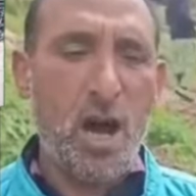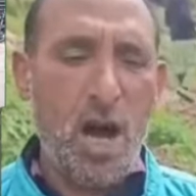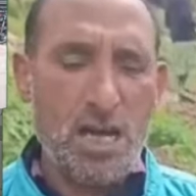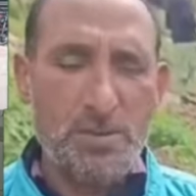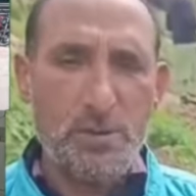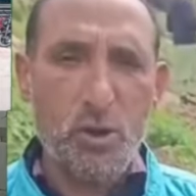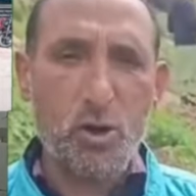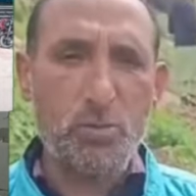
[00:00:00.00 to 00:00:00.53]

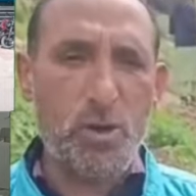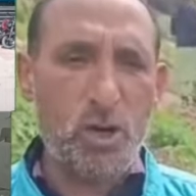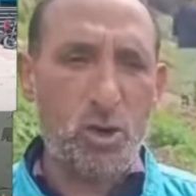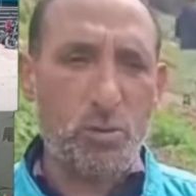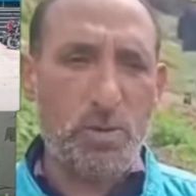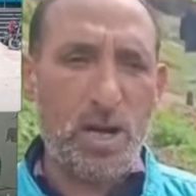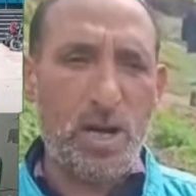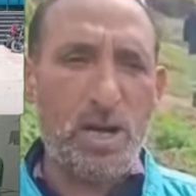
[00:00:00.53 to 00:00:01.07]
आज भी सुबह
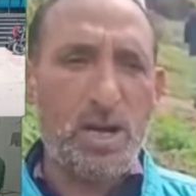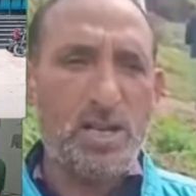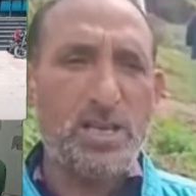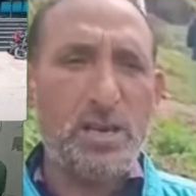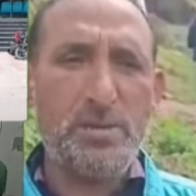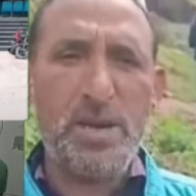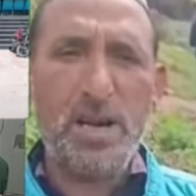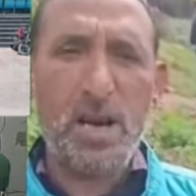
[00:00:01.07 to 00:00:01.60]
सुबह
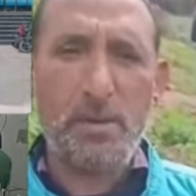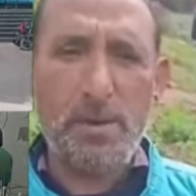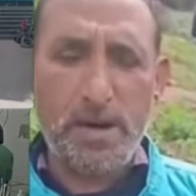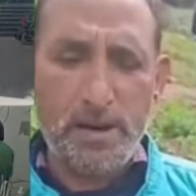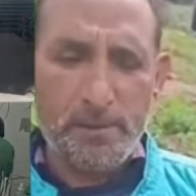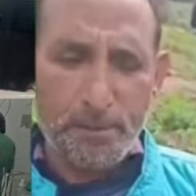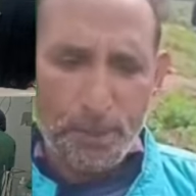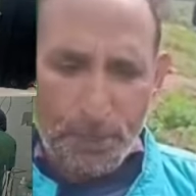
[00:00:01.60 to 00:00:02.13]
जब ये
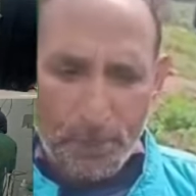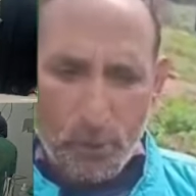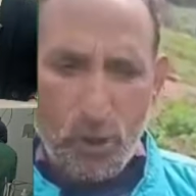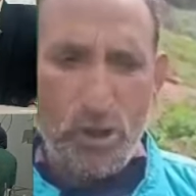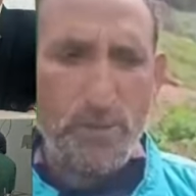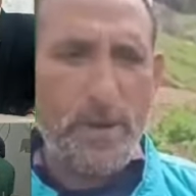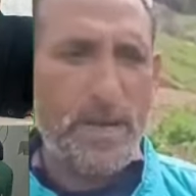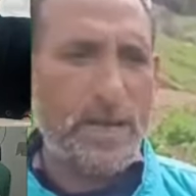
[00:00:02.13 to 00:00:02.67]
खबर जो
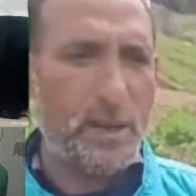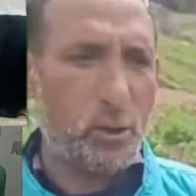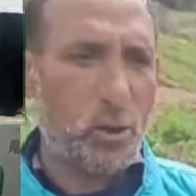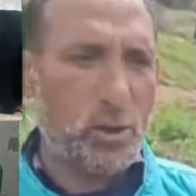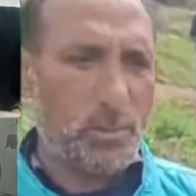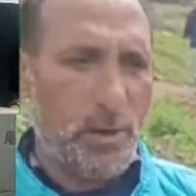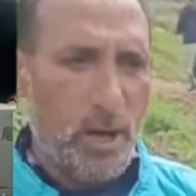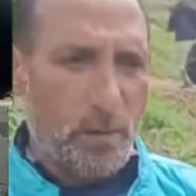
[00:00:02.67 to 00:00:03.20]
ही फैली तो
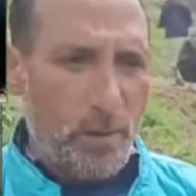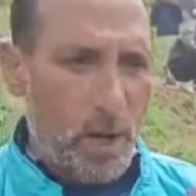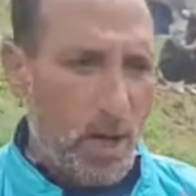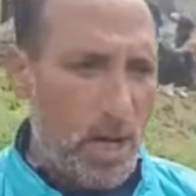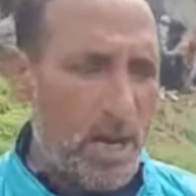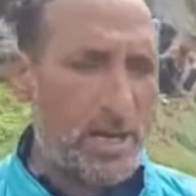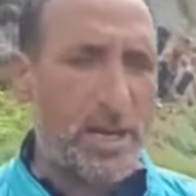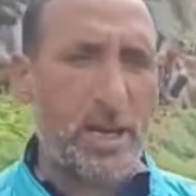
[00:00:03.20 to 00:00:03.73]
तमाम
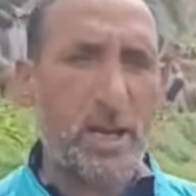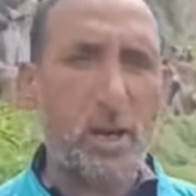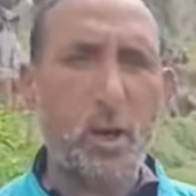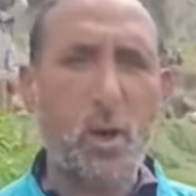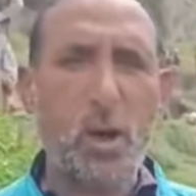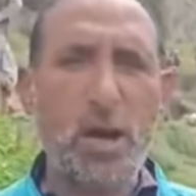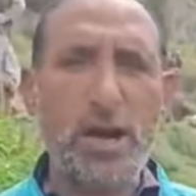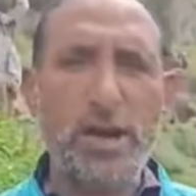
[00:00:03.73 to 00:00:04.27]
इलाके के
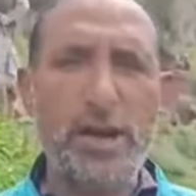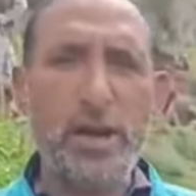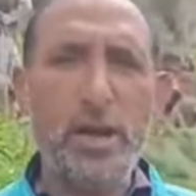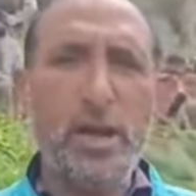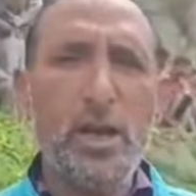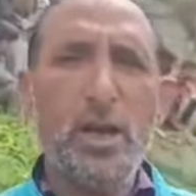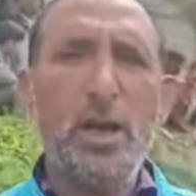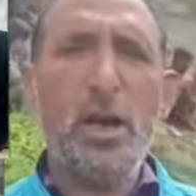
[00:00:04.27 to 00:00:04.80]
लोग आए
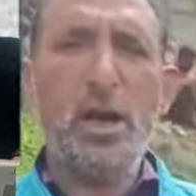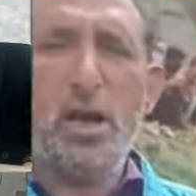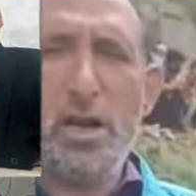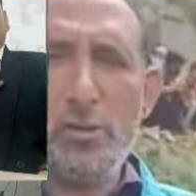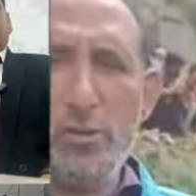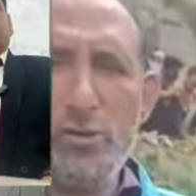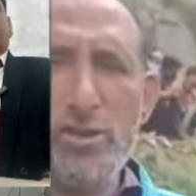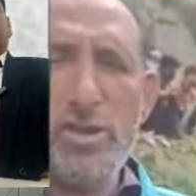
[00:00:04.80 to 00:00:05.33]
हाँ,